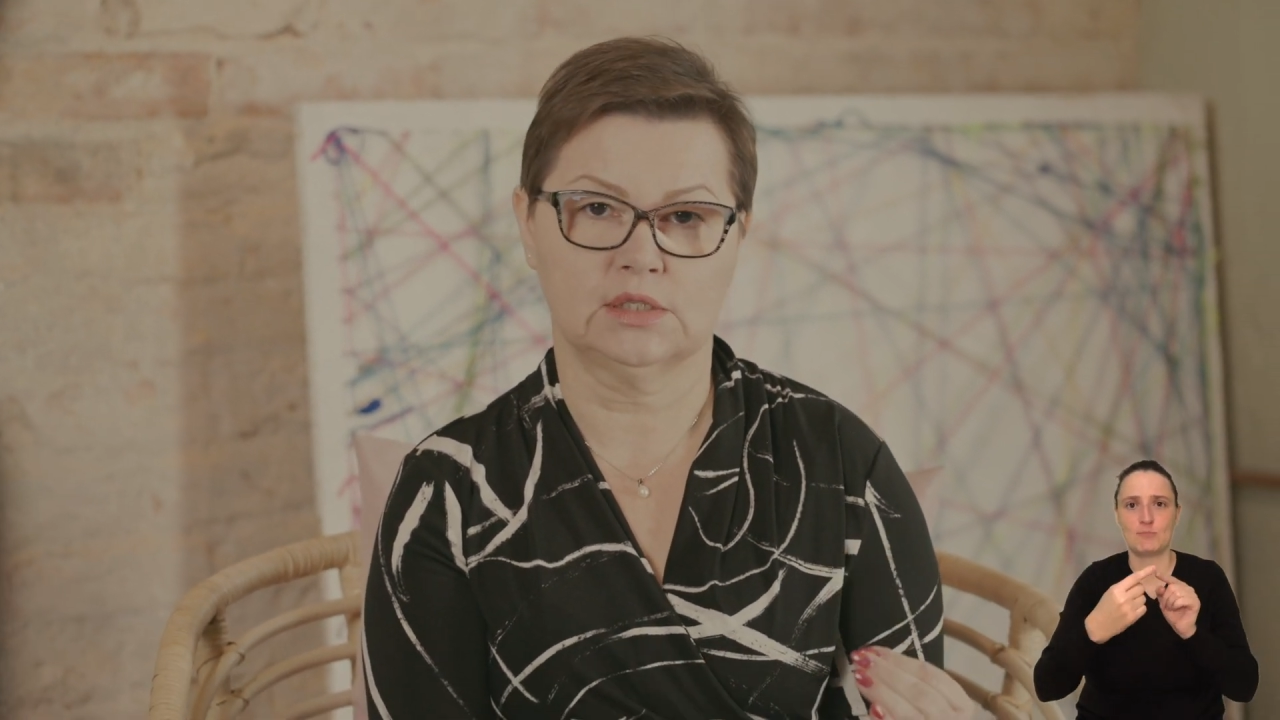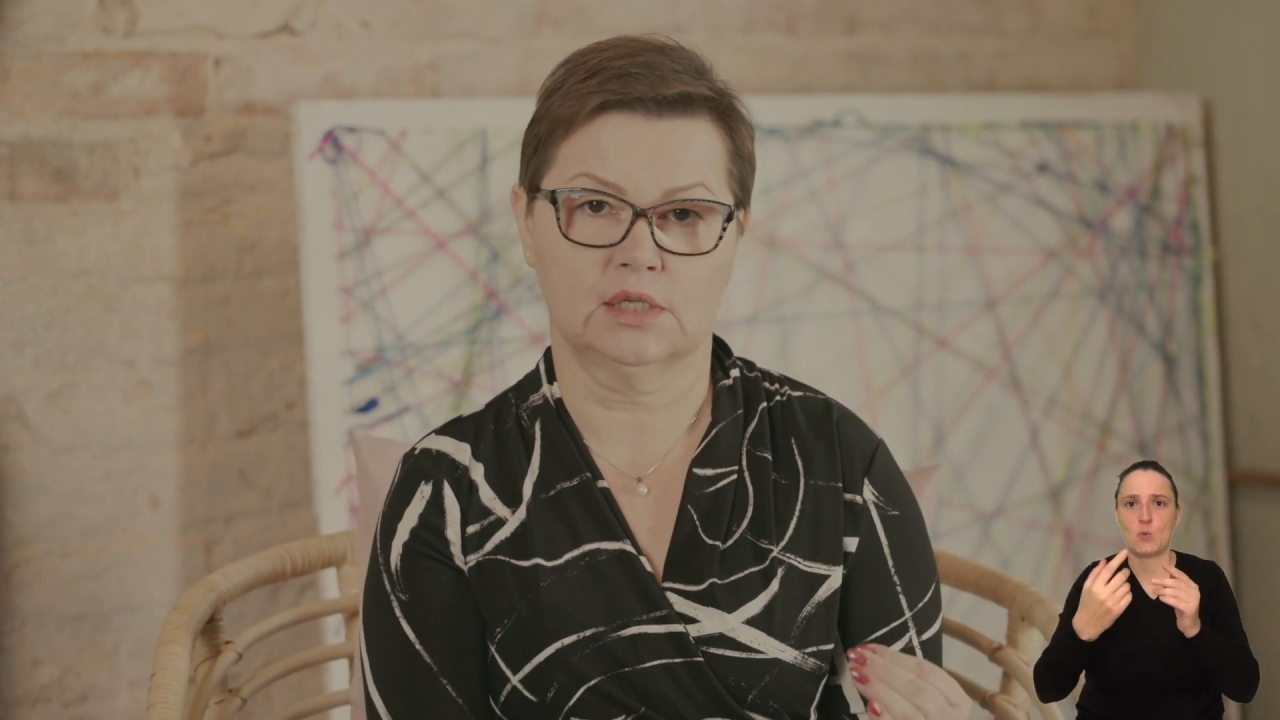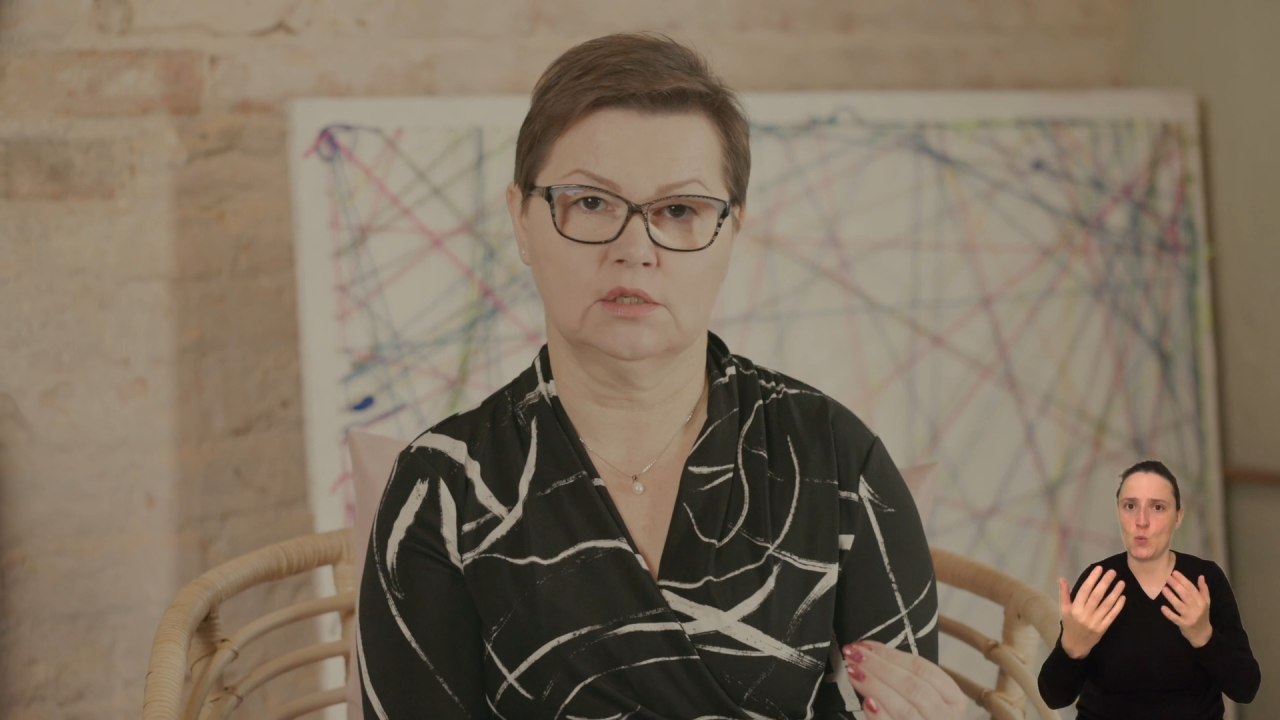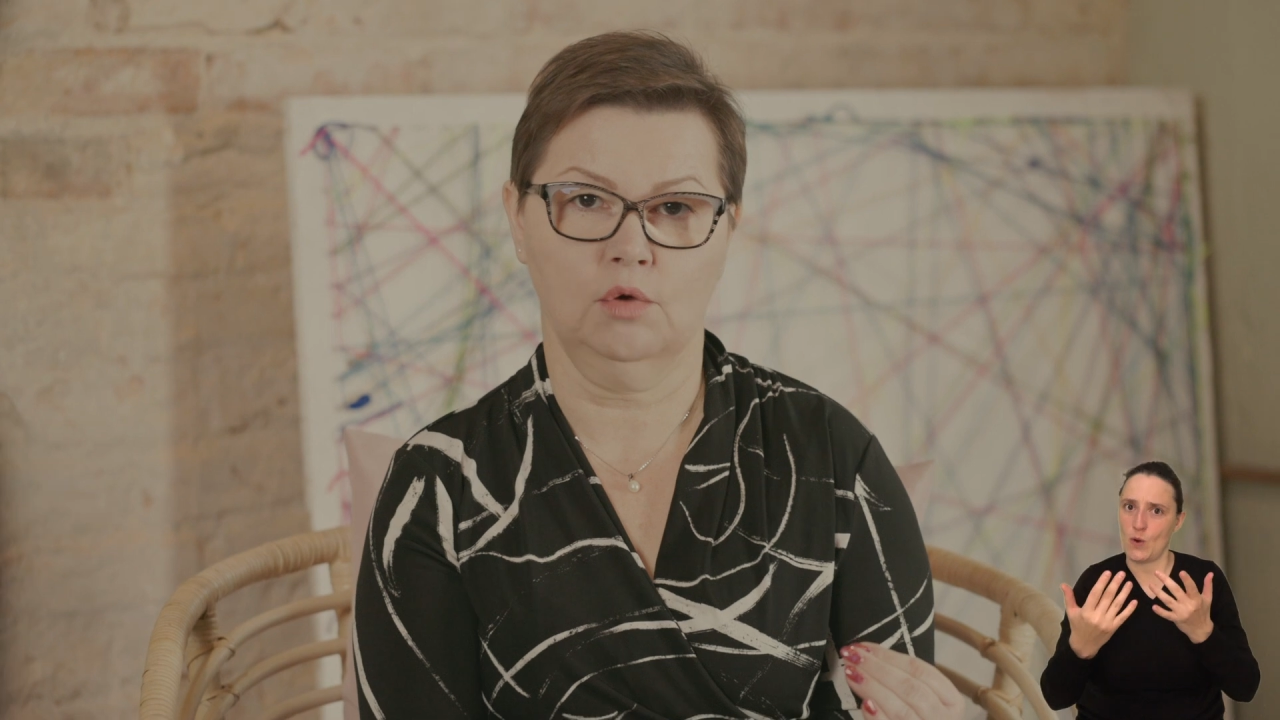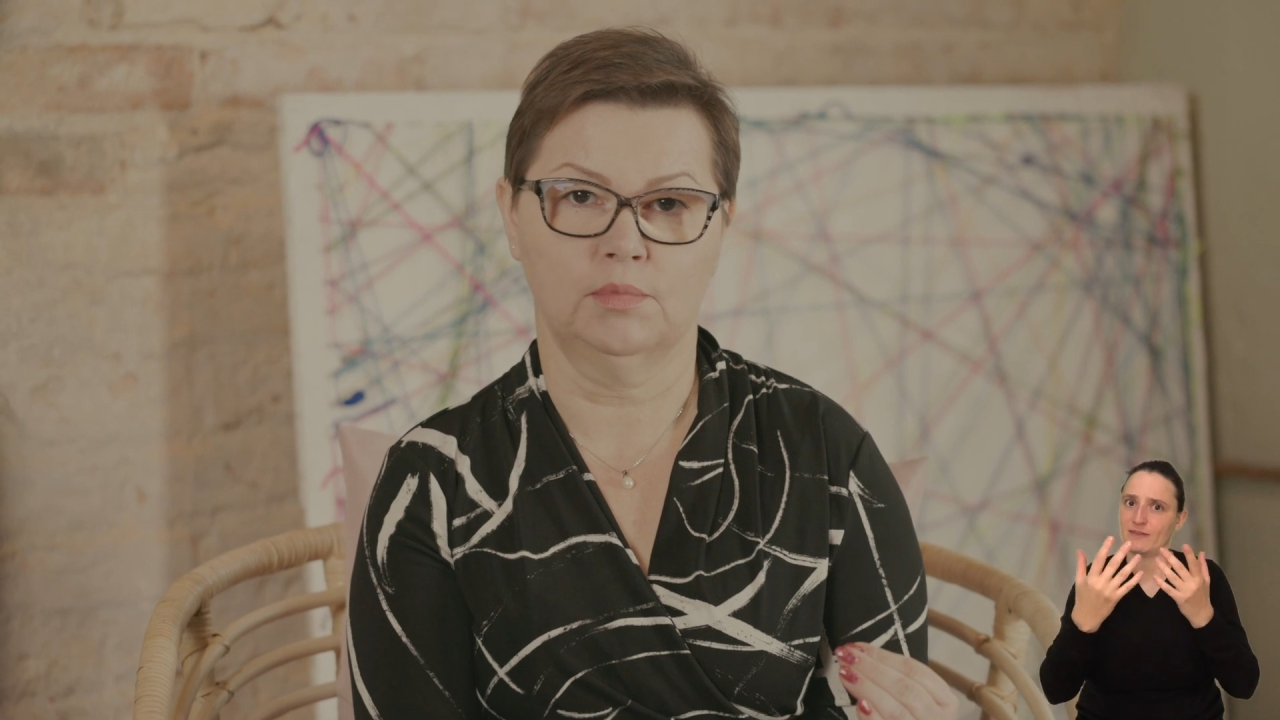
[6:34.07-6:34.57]

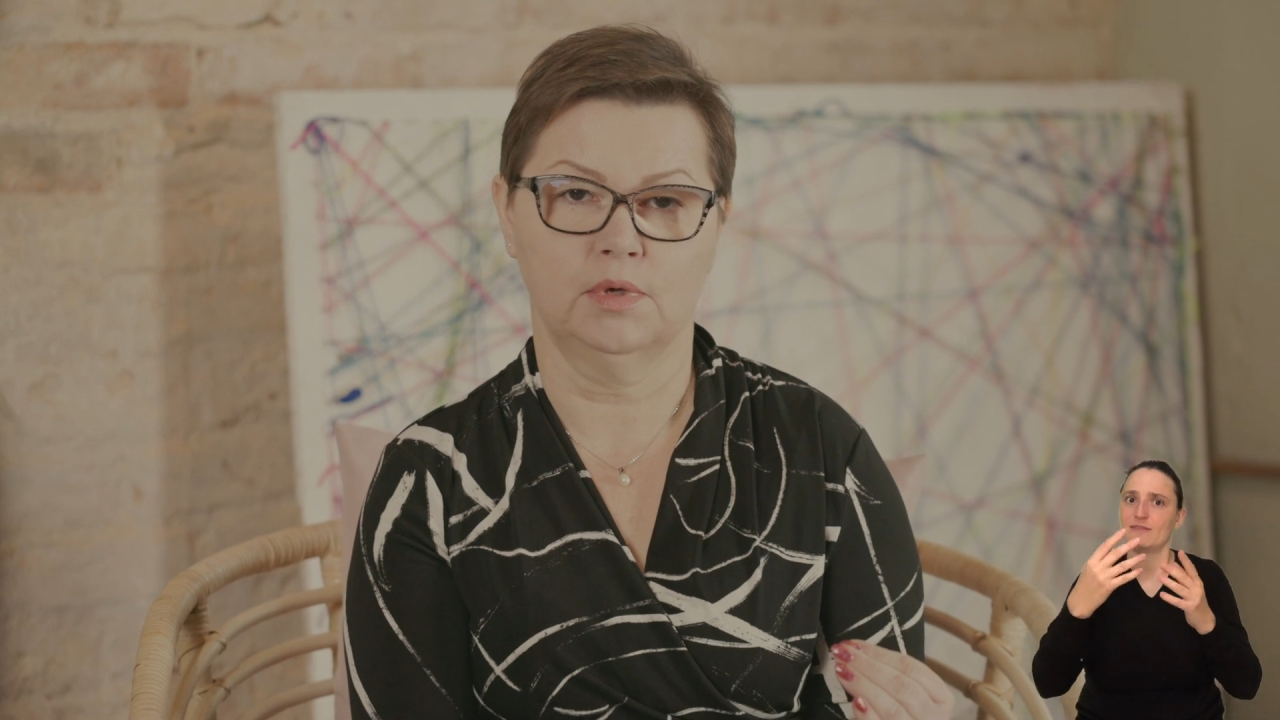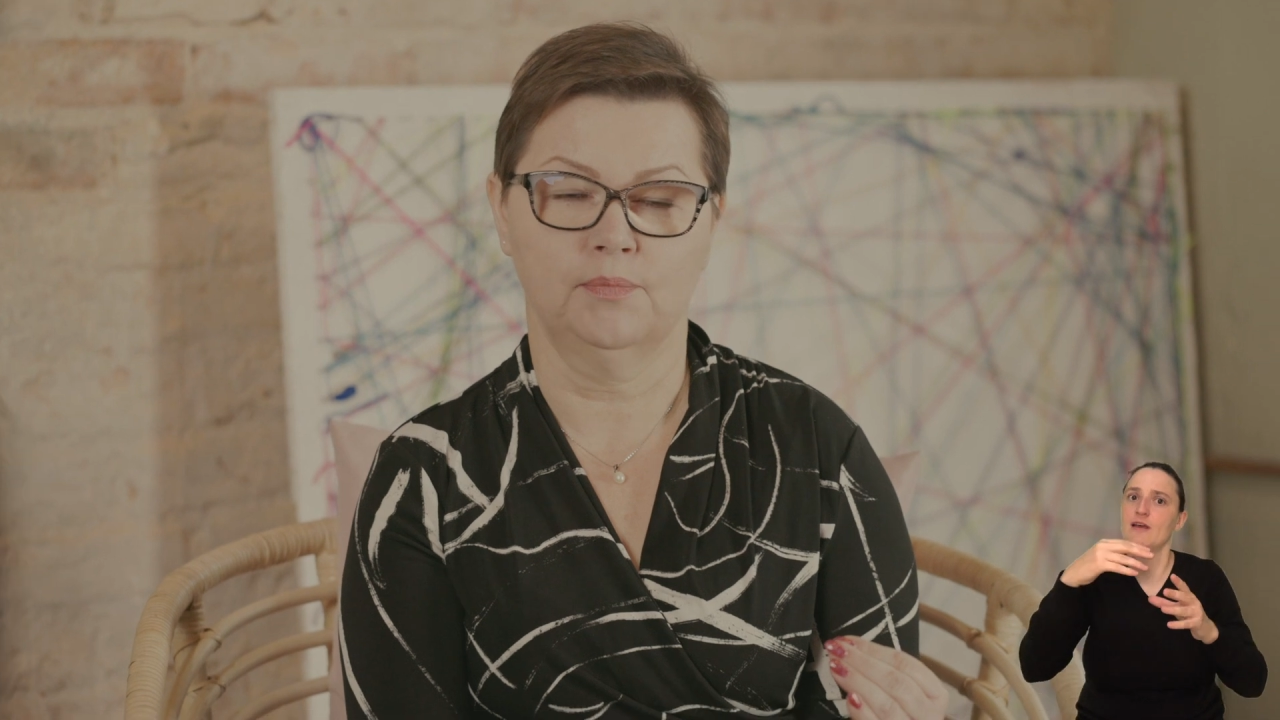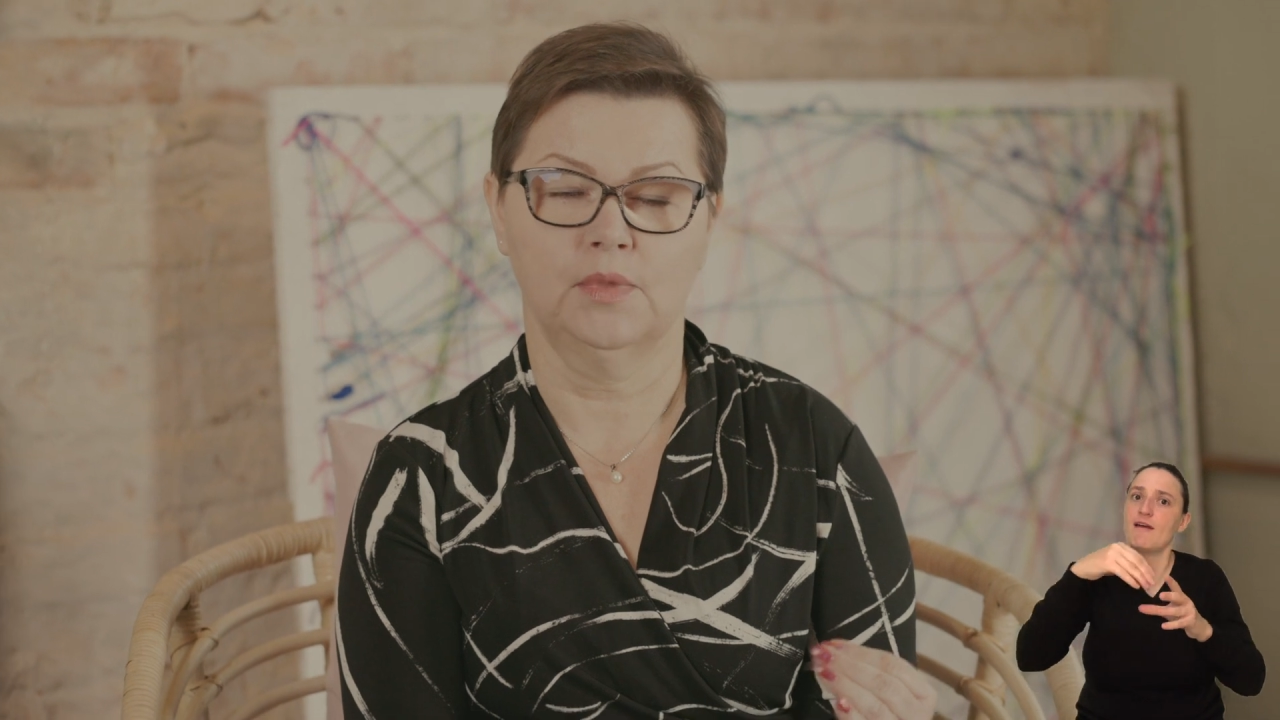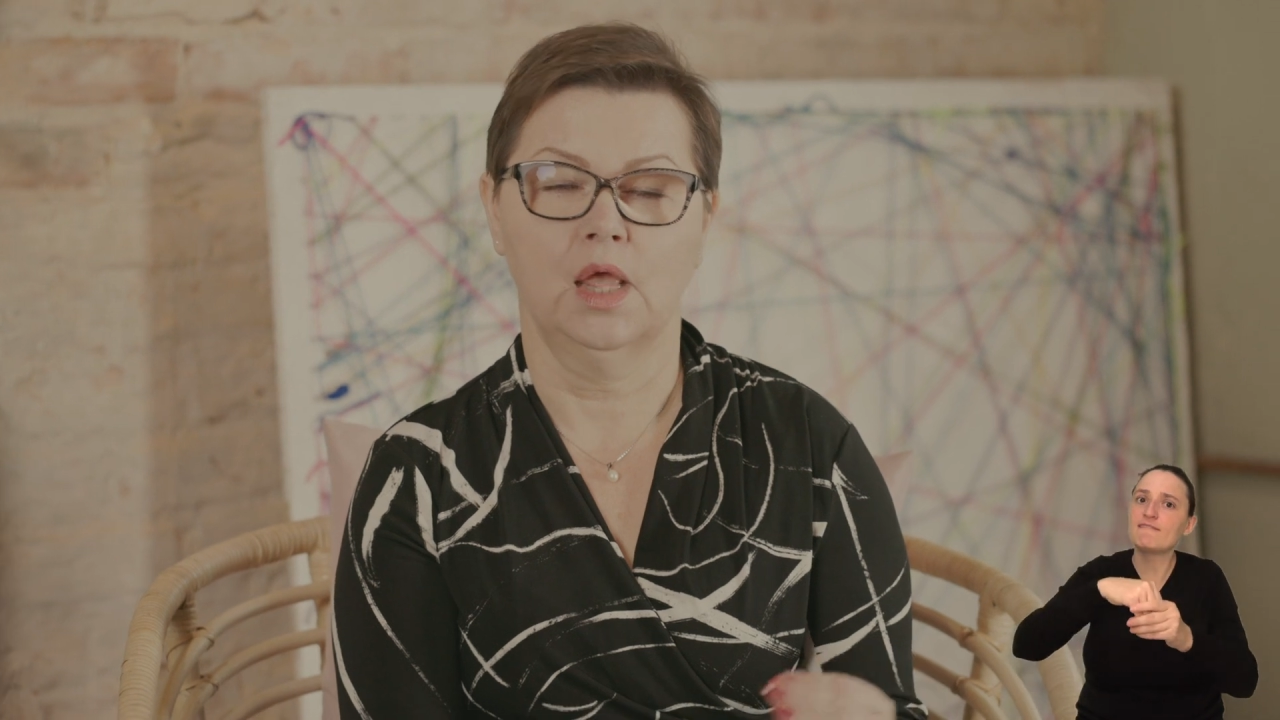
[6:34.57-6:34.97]
zasoby,